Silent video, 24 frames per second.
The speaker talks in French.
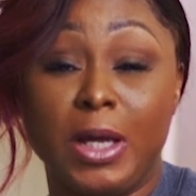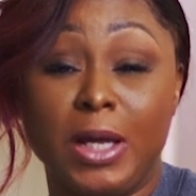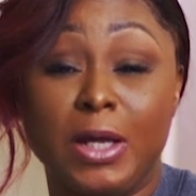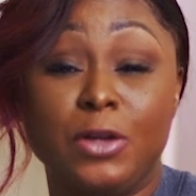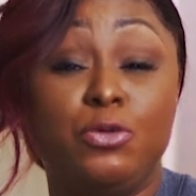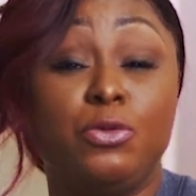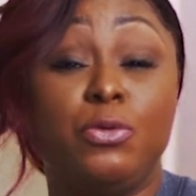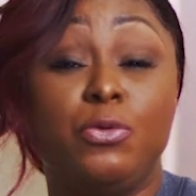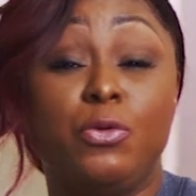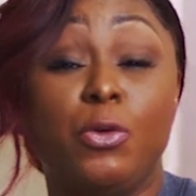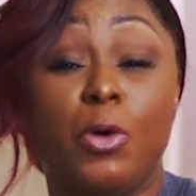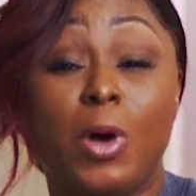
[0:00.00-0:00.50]

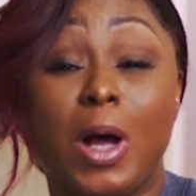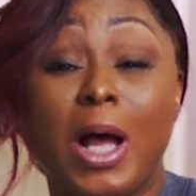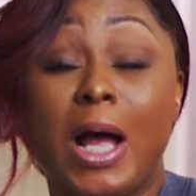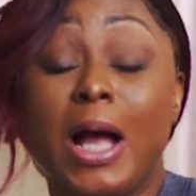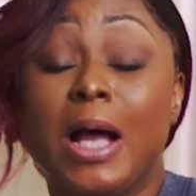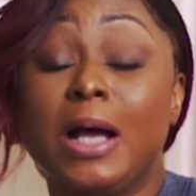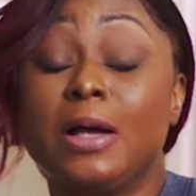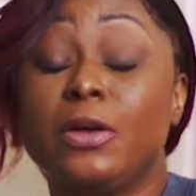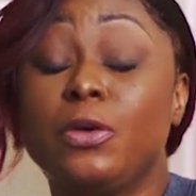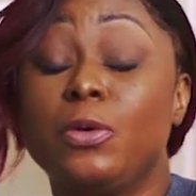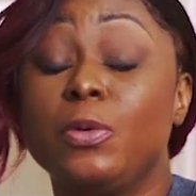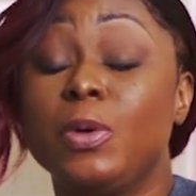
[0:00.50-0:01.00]
Et tu
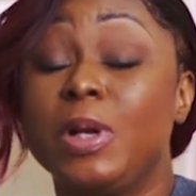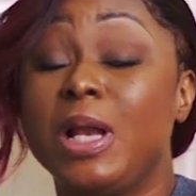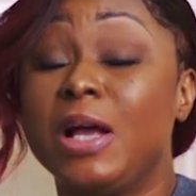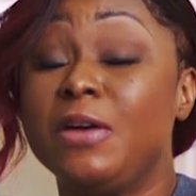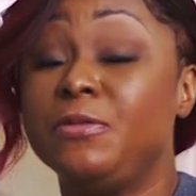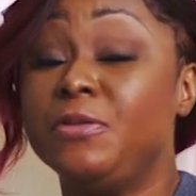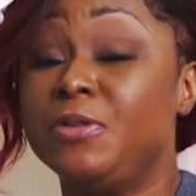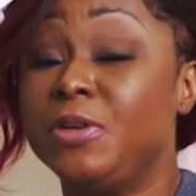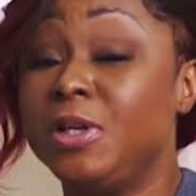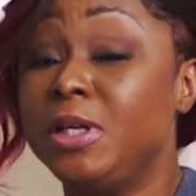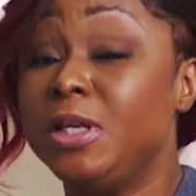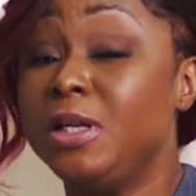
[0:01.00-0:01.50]
verras que la
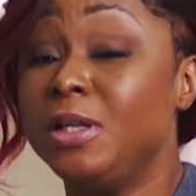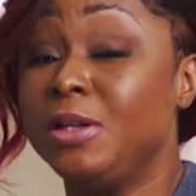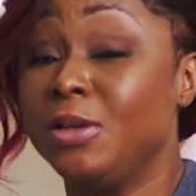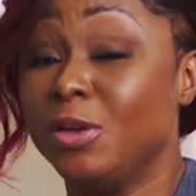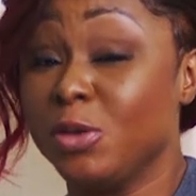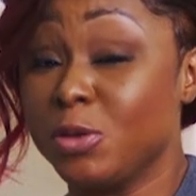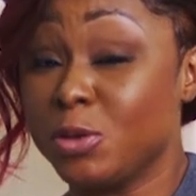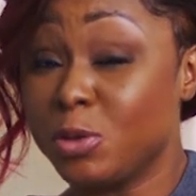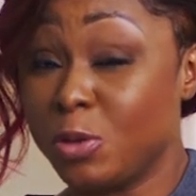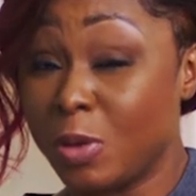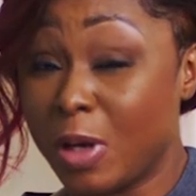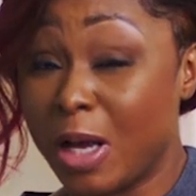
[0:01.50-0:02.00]
vie
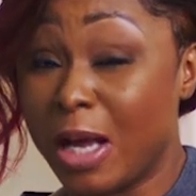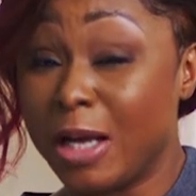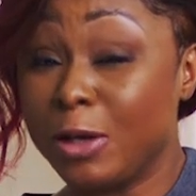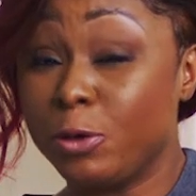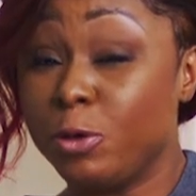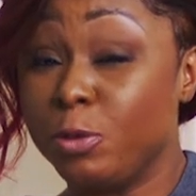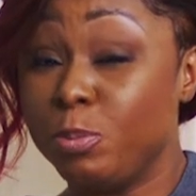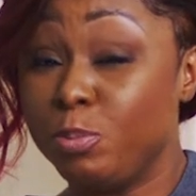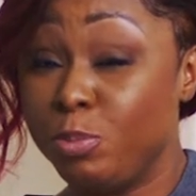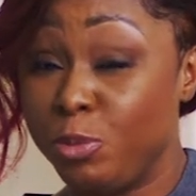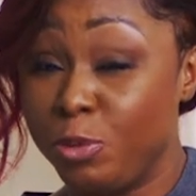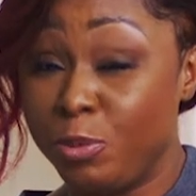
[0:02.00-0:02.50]
n'en sera
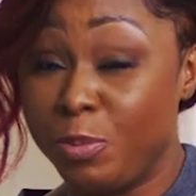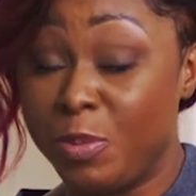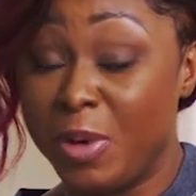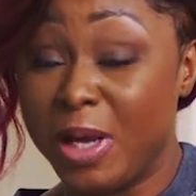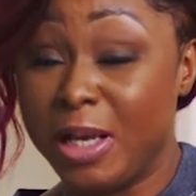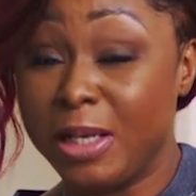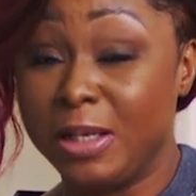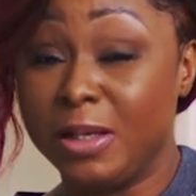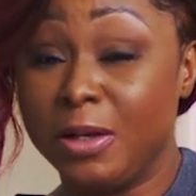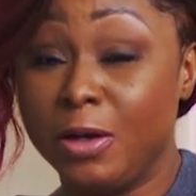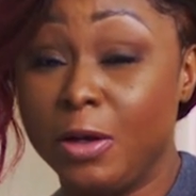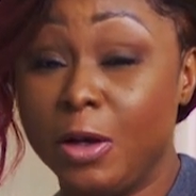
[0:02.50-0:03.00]
que plus
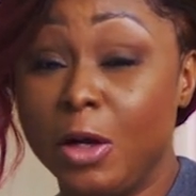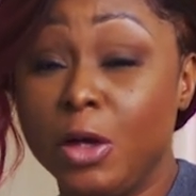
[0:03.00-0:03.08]
belle.